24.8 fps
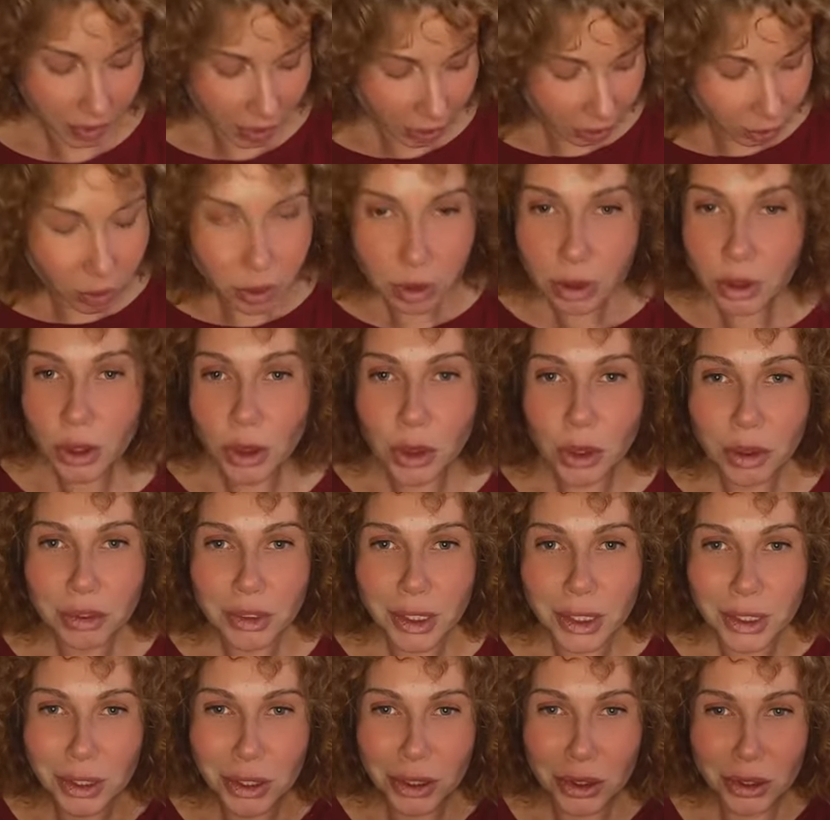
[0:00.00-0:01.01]
Я тут с
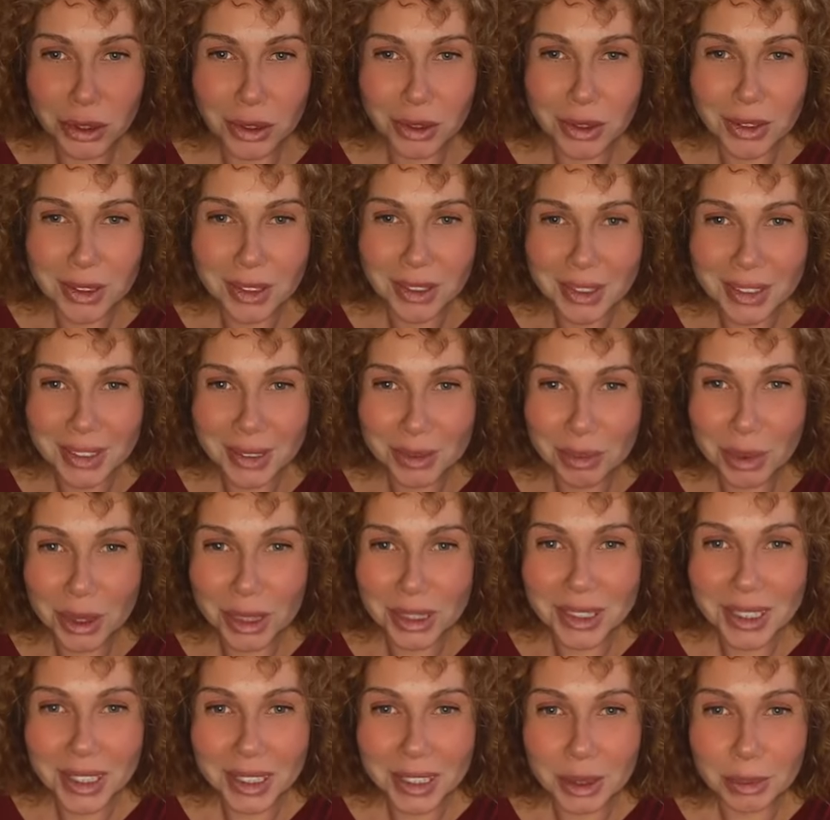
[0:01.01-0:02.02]
кофтой сижу, а только из
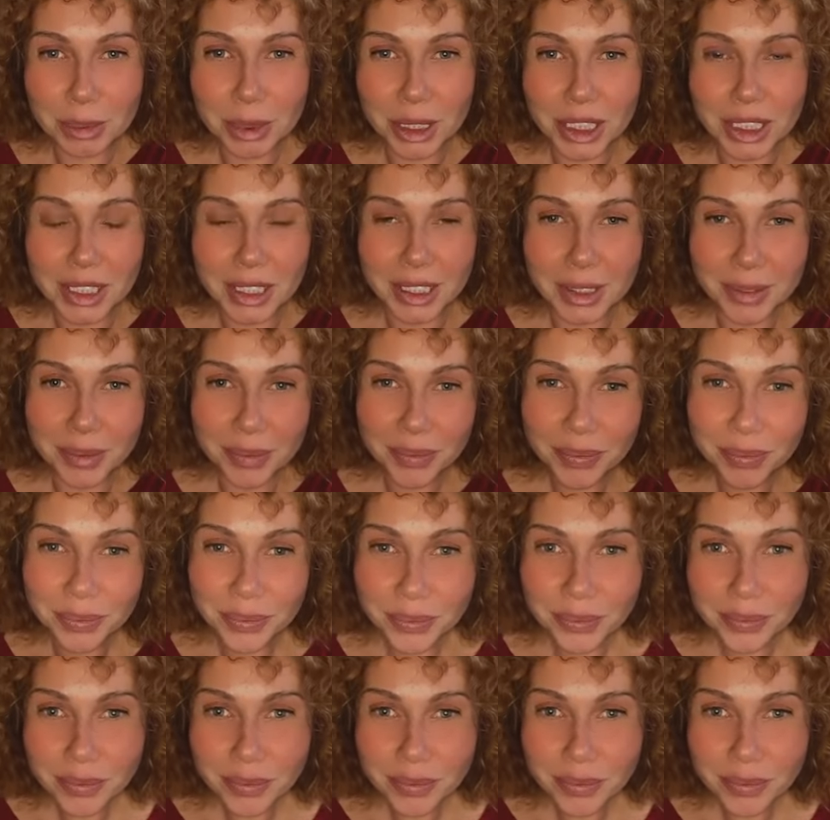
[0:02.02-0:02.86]
спортзала пришла.